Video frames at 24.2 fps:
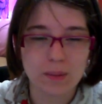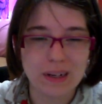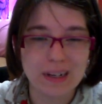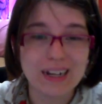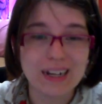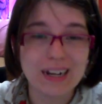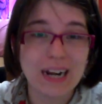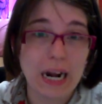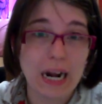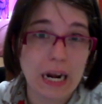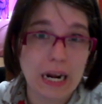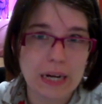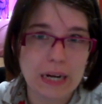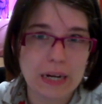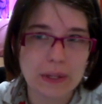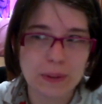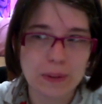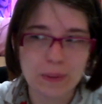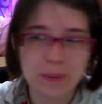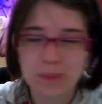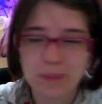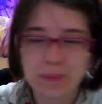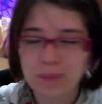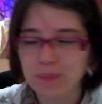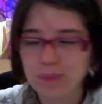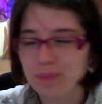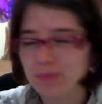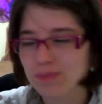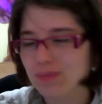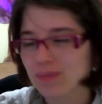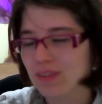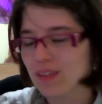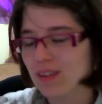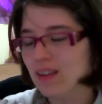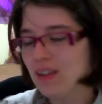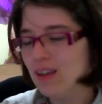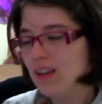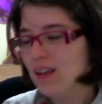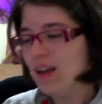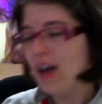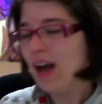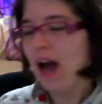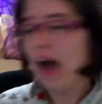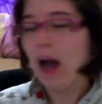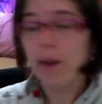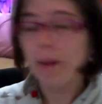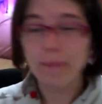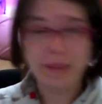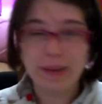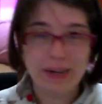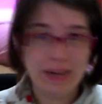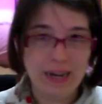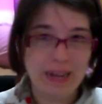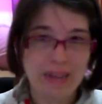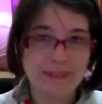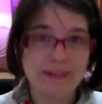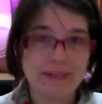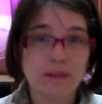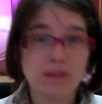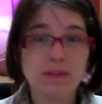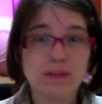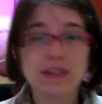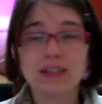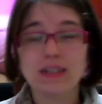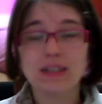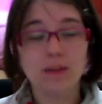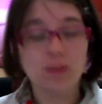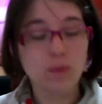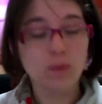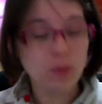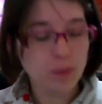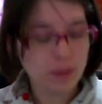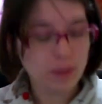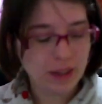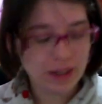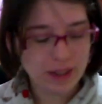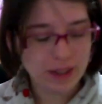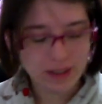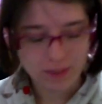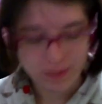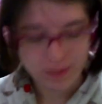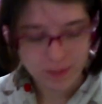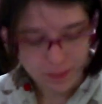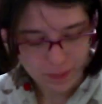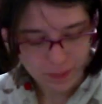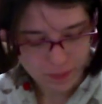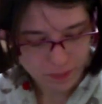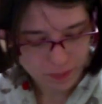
claro. A ver, la trama está muy bien.